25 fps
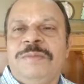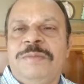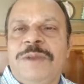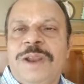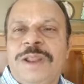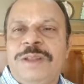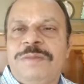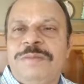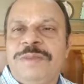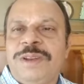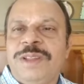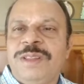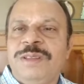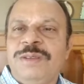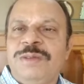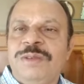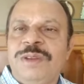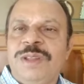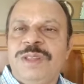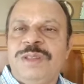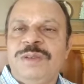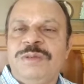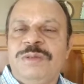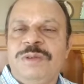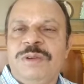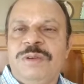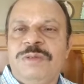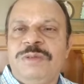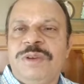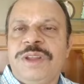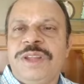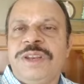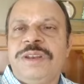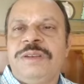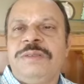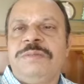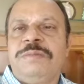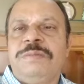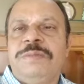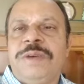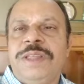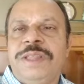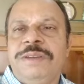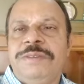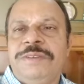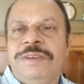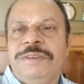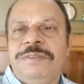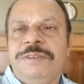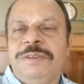மலர் மருந்து குறித்து உங்களுடன்
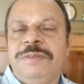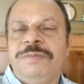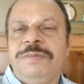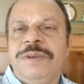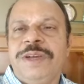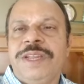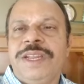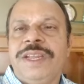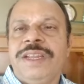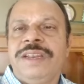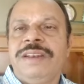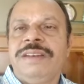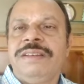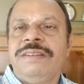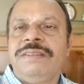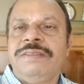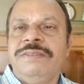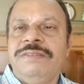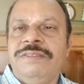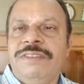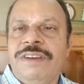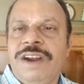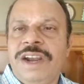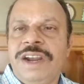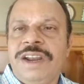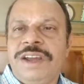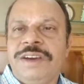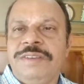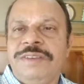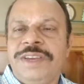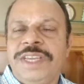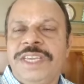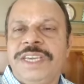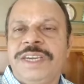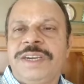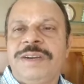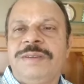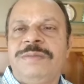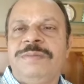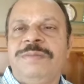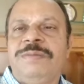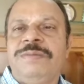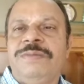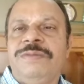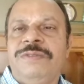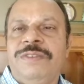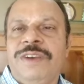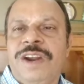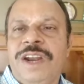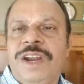பதிவிட விரும்புகிறேன் வாழ்க வையகம்
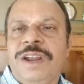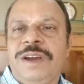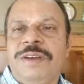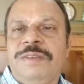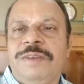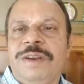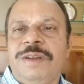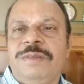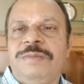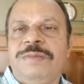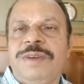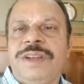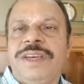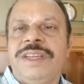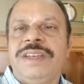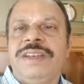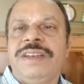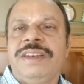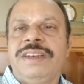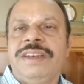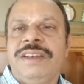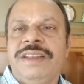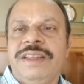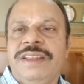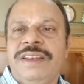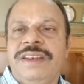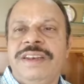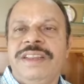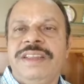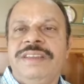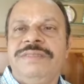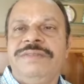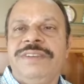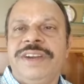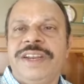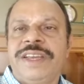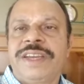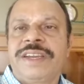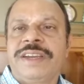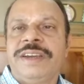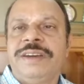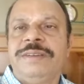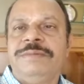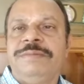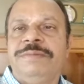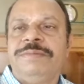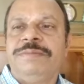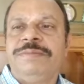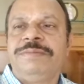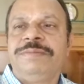வாழ்க வளமுடன் நன்றி
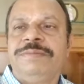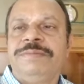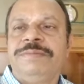வணக்கம்